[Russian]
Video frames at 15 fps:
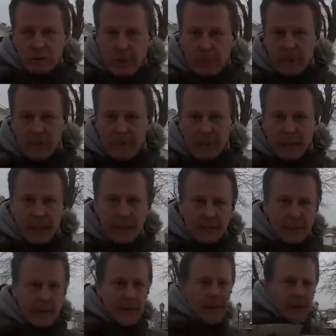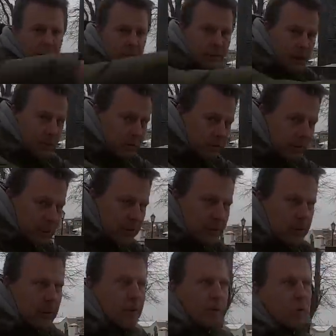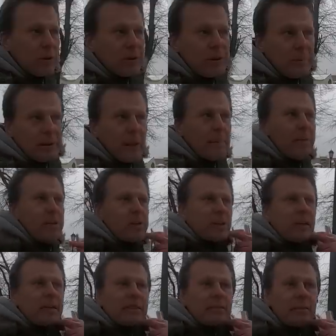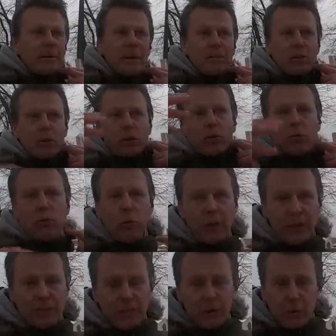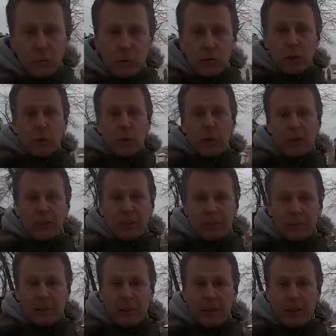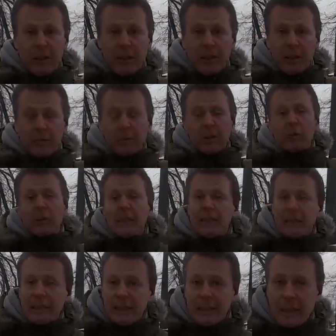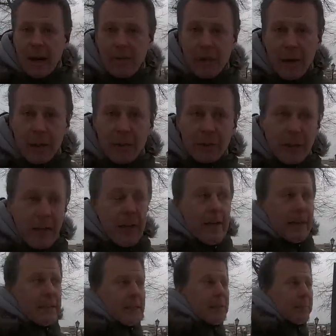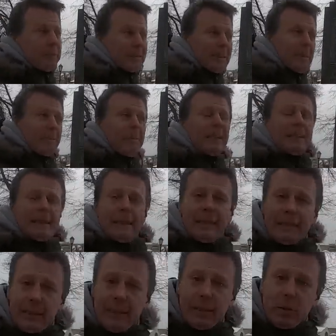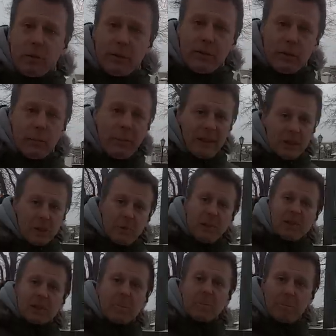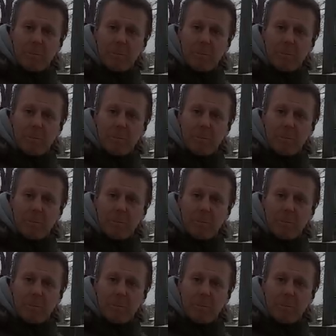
на первый ряд, так вот ставят руки себе на плечи, на них забираются еще двое, сверху еще один. И вот так вот они тренировались. И постепенно их тренировки все ближе и ближе